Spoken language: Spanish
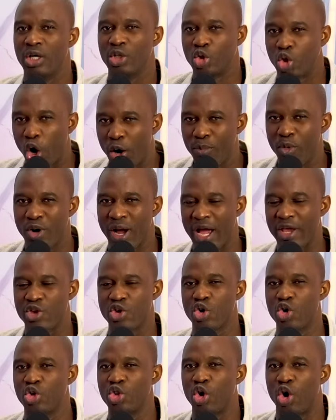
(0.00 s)
Toma un
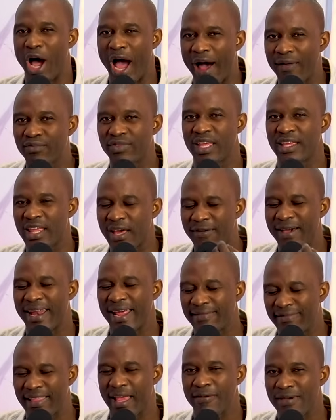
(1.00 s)
ayuno antes de ver
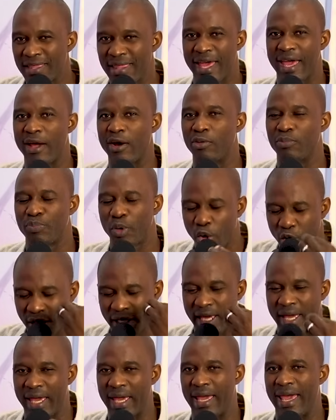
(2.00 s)
este video,
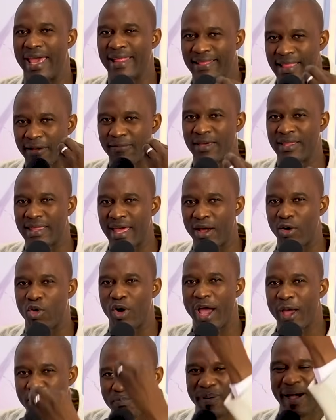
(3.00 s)
porque este video
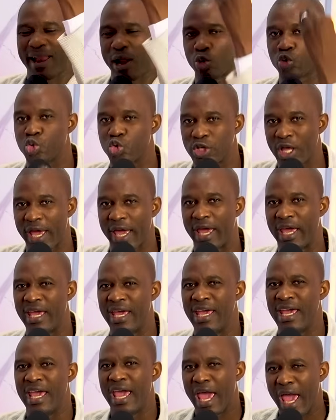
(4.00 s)
es para usted,
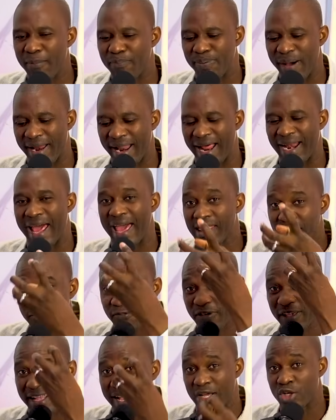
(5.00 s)
es para la
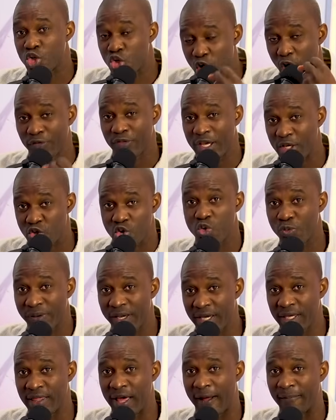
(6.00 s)
edificación de su
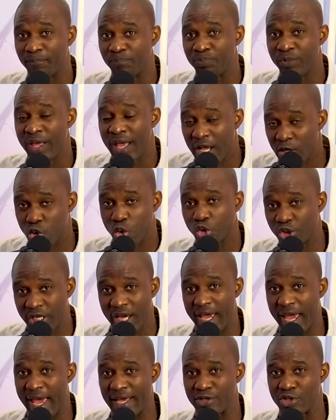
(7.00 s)
vida.
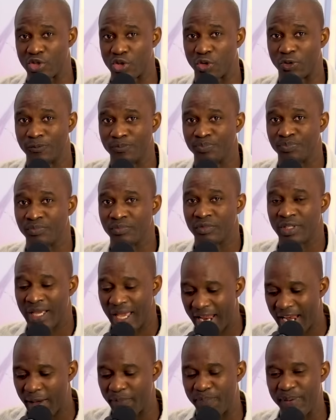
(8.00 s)
Escuche esto.
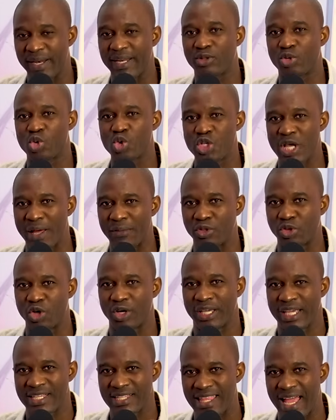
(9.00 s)
El Espíritu Santo
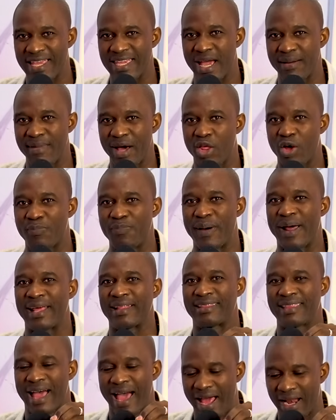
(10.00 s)
que está llamado para
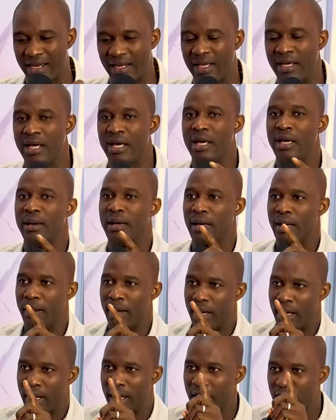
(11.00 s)
tal.
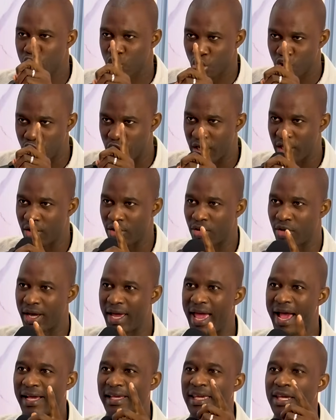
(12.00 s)
Jesús dijo, he
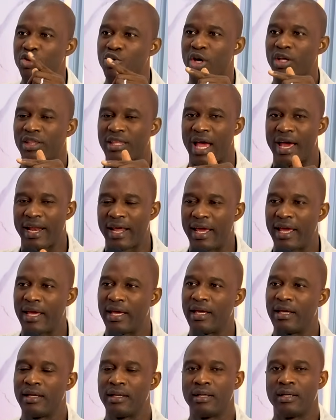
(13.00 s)
aquí yo
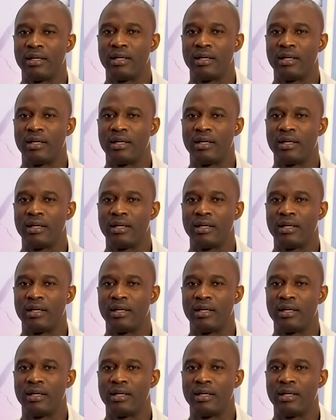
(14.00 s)
estaré